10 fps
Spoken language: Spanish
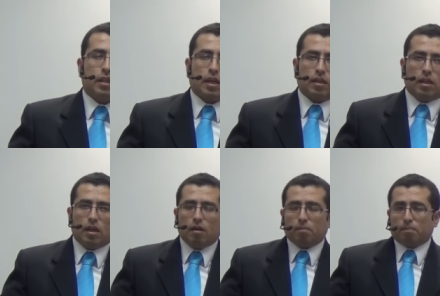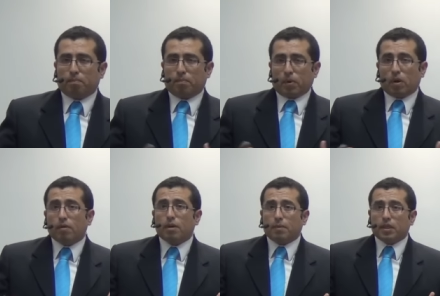Se genera
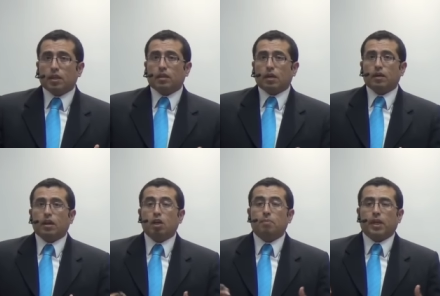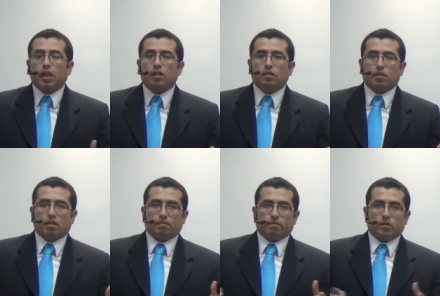probablemente a través de la
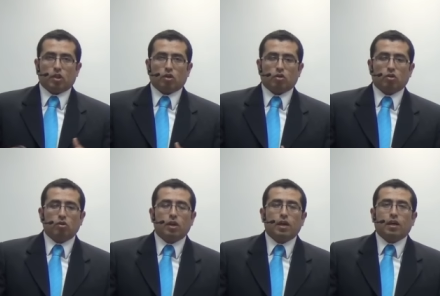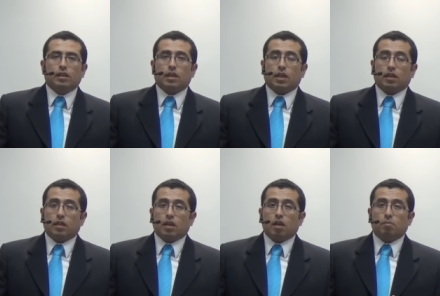experiencia. ¿cierto? Se
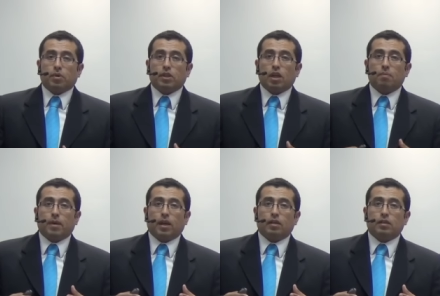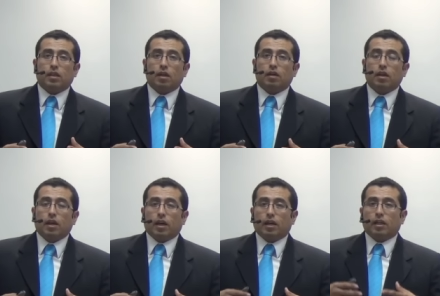genera después de la experiencia
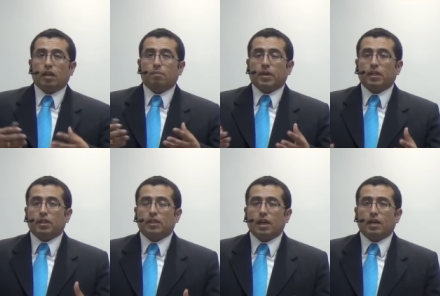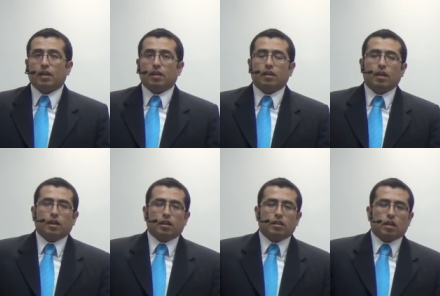en el aprendizaje
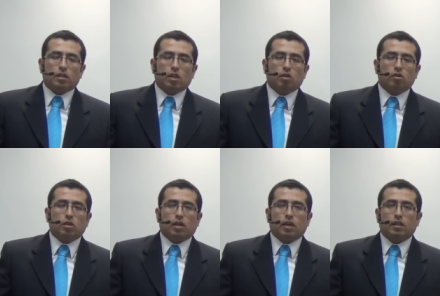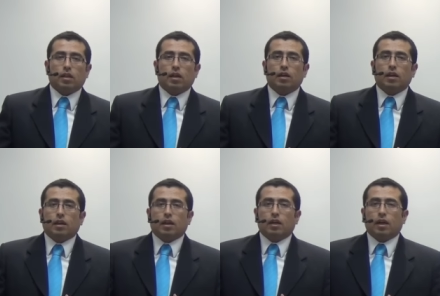y tercero se genera
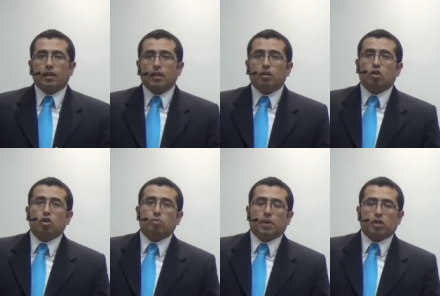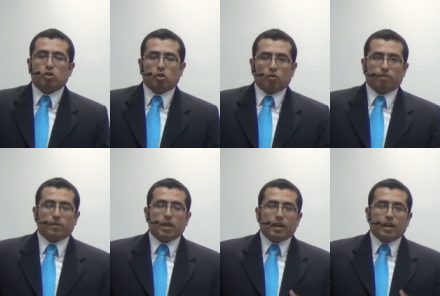en la introspección.